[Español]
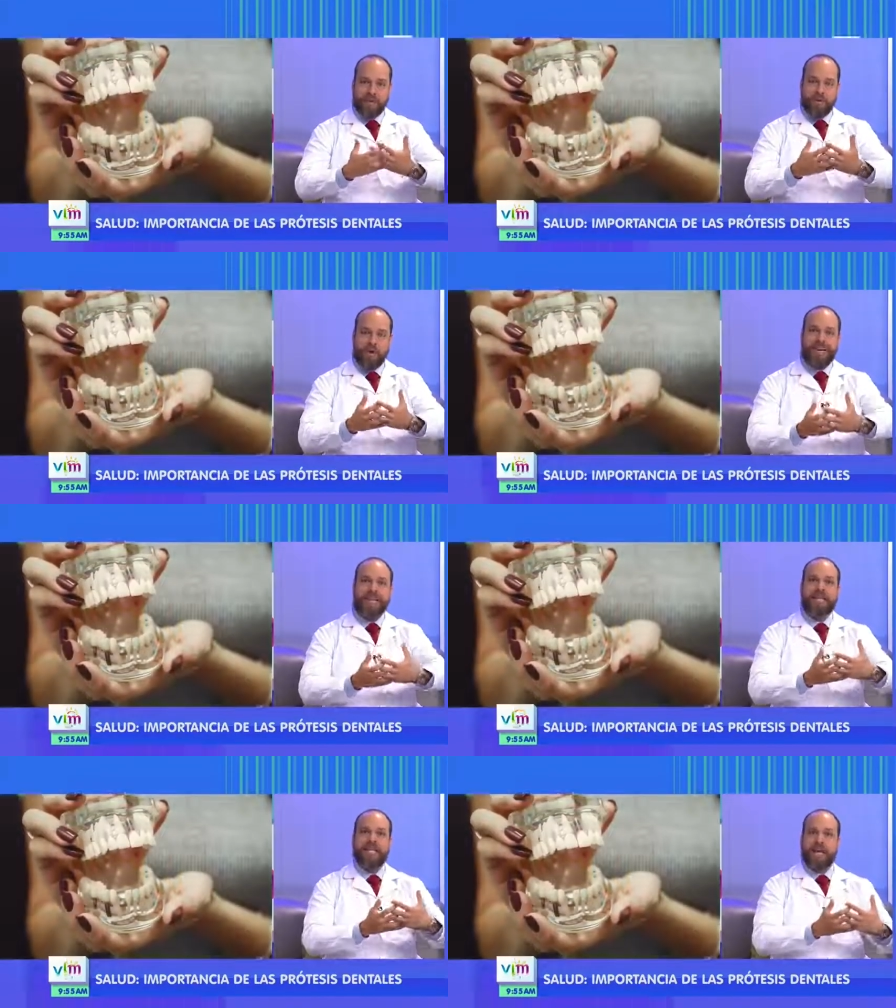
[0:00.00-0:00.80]
o,
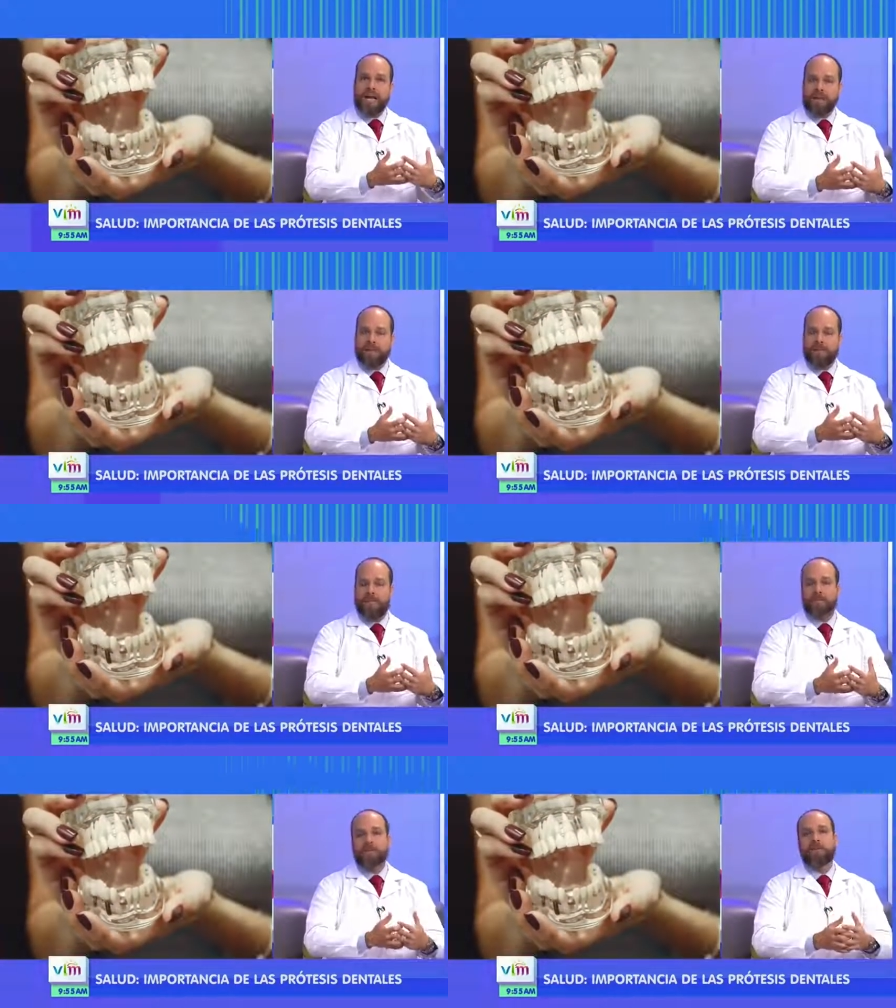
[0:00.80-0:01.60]
erradicar la
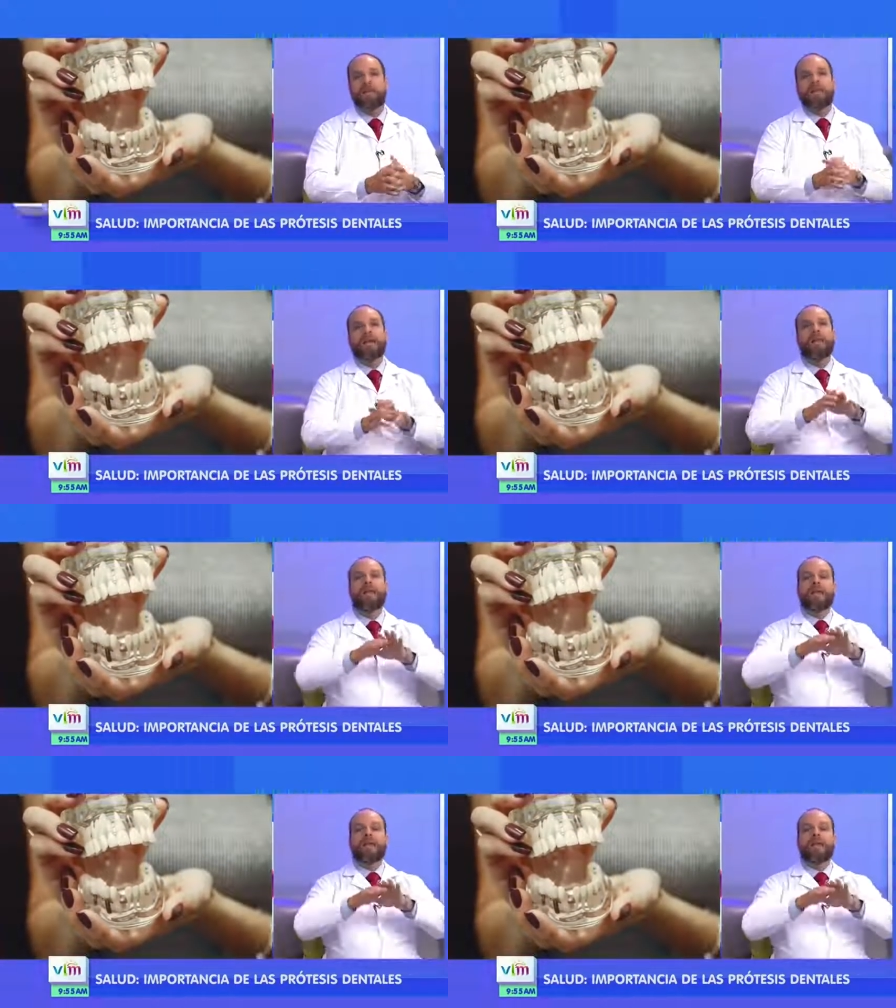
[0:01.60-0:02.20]
enfermedad periodontal,